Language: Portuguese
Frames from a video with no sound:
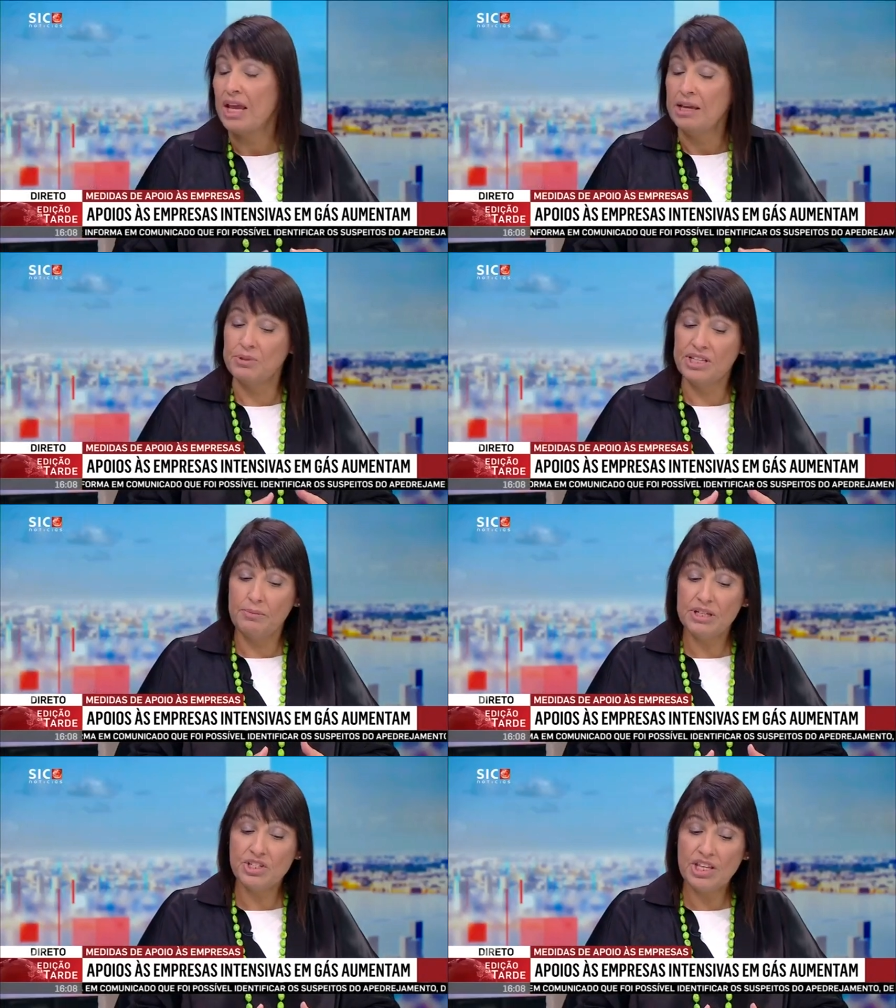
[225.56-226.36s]
Pois
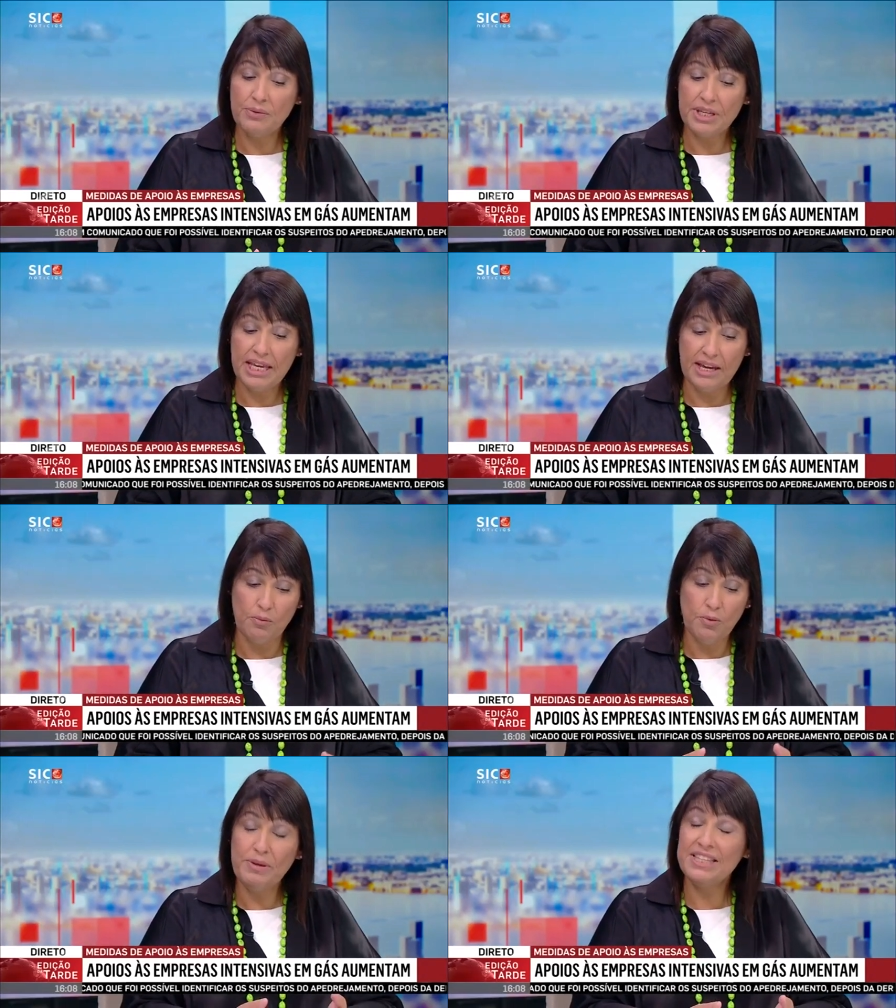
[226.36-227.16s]
há uma questão que é
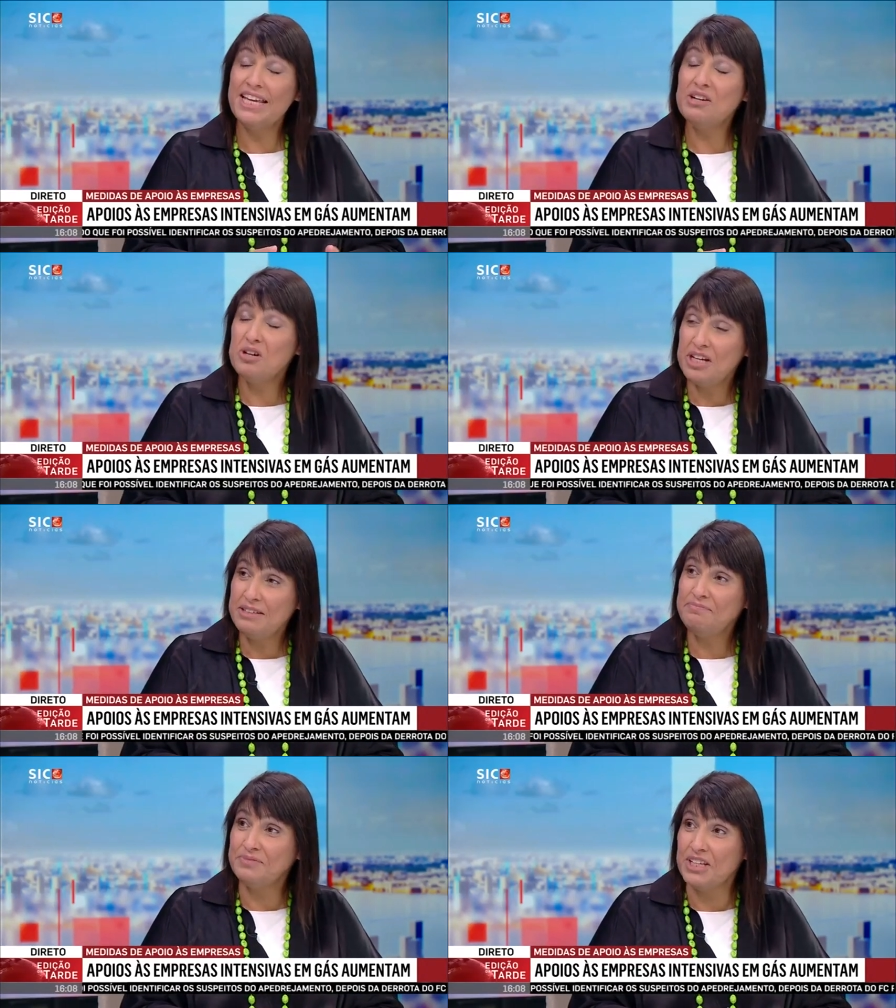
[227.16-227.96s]
o momento é
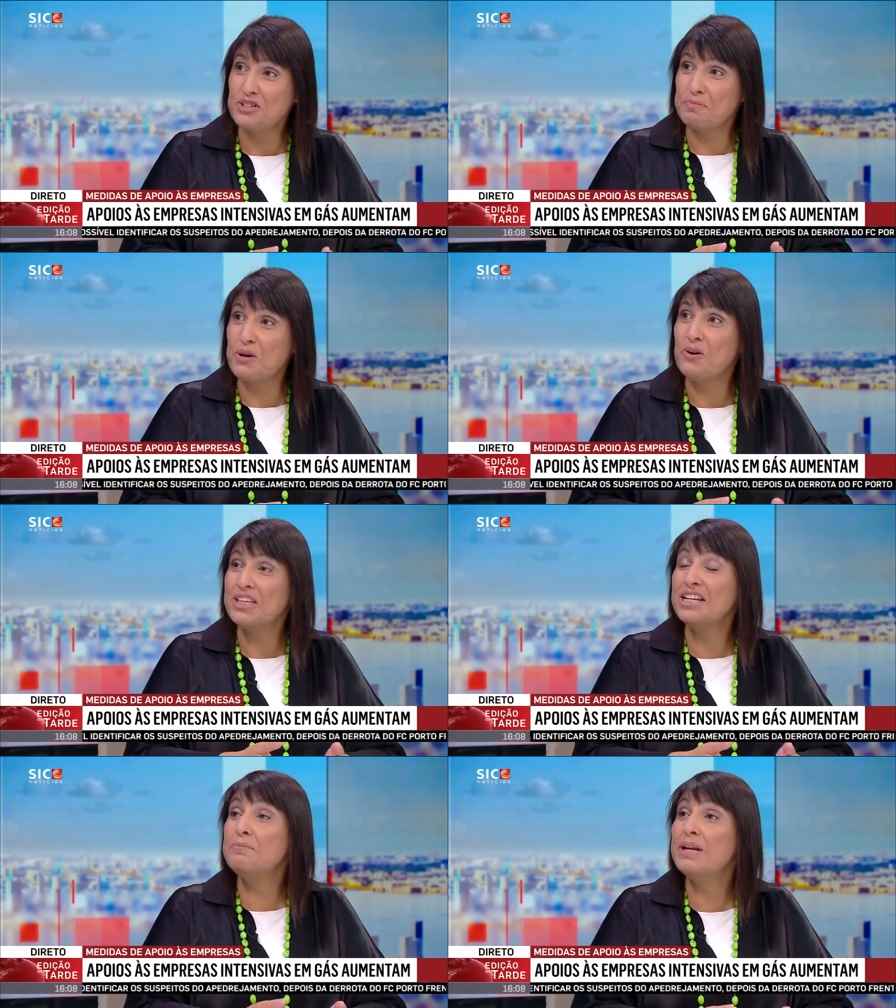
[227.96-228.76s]
agora. Este
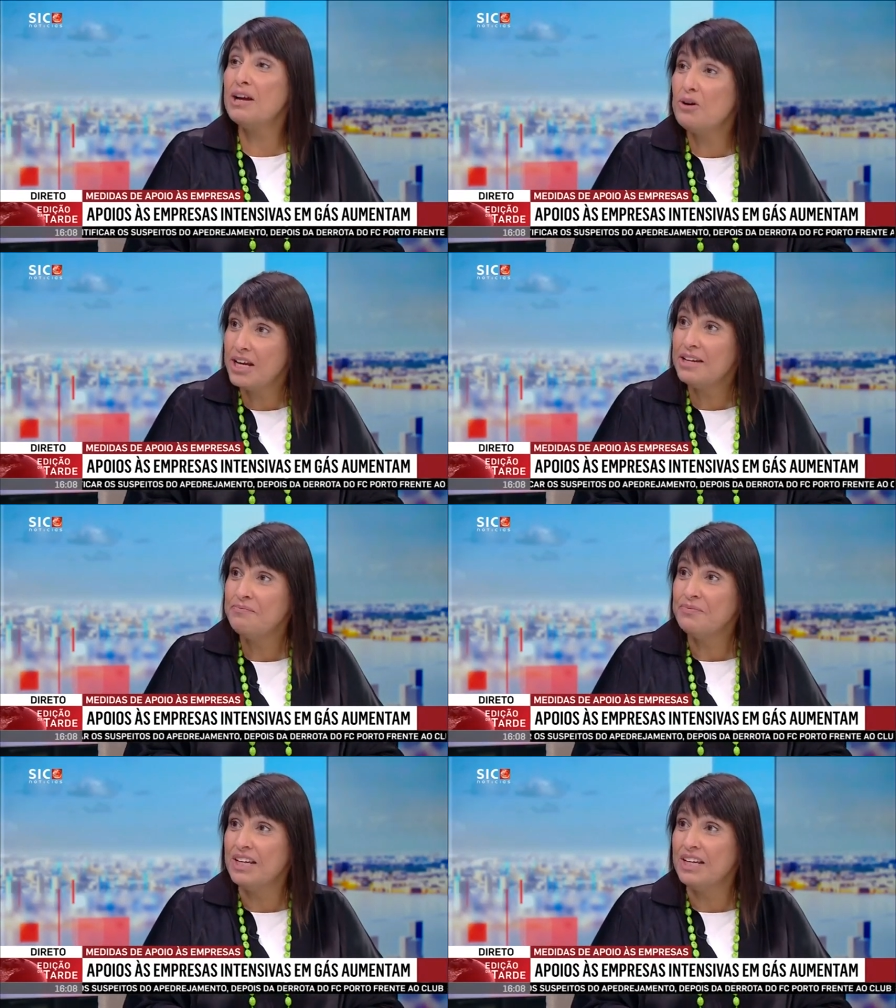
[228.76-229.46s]
pacote era para agora.